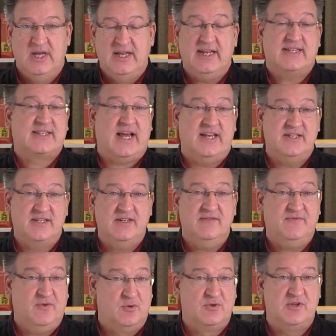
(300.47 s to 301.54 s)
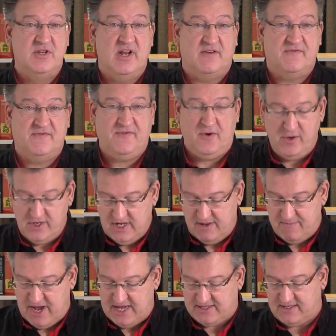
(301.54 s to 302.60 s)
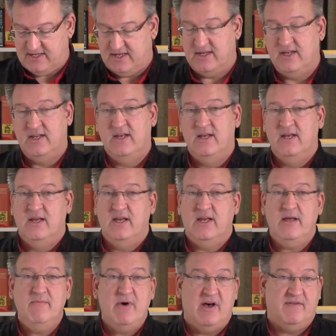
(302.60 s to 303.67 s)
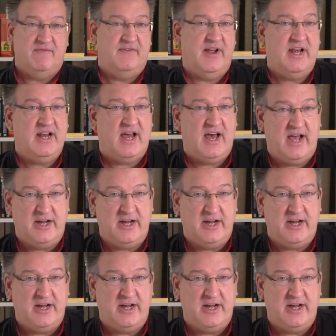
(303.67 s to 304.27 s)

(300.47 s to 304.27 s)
Das Ganze funktioniert folgendermaßen. Immer wenn